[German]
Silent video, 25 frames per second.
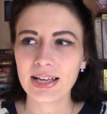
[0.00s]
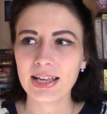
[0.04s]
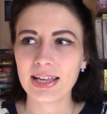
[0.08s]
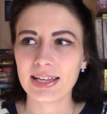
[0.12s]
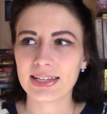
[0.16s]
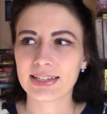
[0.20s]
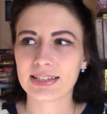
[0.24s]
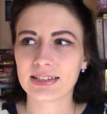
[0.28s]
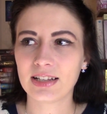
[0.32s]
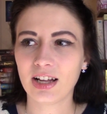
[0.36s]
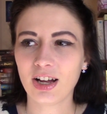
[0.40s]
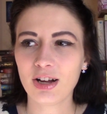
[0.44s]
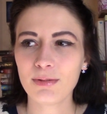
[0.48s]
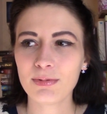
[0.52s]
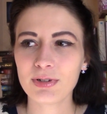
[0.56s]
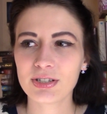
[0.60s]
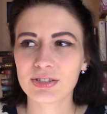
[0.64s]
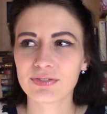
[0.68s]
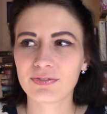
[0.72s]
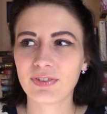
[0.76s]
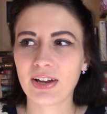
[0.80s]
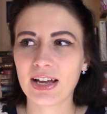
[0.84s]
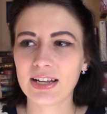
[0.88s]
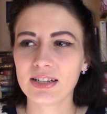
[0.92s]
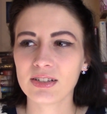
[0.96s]
Ich glaube,
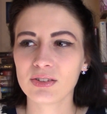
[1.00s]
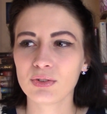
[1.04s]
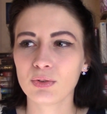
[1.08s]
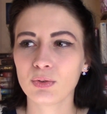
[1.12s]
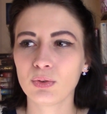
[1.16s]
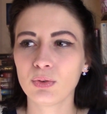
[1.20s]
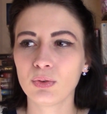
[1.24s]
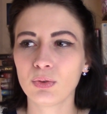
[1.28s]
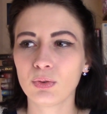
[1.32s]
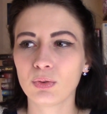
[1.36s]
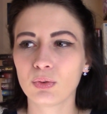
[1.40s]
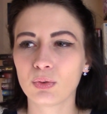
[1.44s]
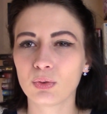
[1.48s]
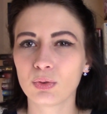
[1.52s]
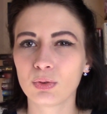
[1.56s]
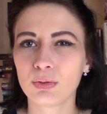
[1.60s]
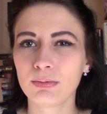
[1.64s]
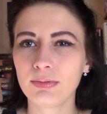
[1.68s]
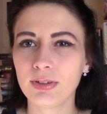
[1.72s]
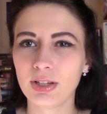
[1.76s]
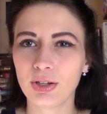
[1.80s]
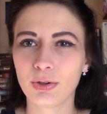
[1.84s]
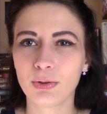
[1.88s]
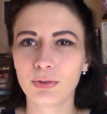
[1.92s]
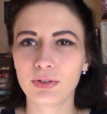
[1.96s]
es waren so
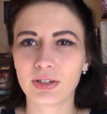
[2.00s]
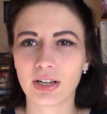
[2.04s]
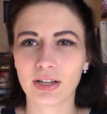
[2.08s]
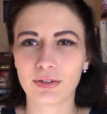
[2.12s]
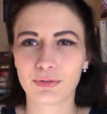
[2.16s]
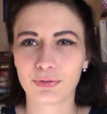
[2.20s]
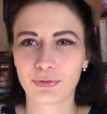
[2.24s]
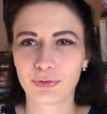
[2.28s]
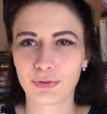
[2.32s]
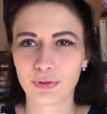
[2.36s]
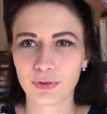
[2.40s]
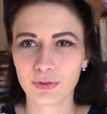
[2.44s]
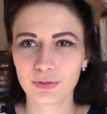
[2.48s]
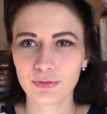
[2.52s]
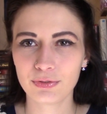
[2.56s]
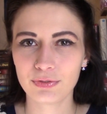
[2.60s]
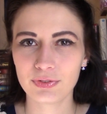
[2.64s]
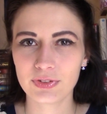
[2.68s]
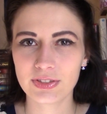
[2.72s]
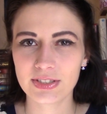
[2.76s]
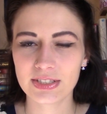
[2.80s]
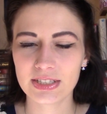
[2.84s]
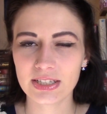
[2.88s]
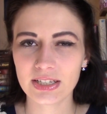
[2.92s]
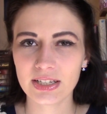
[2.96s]
um die
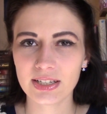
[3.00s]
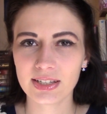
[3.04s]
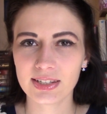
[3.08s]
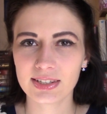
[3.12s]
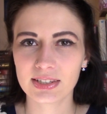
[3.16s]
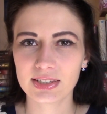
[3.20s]
150.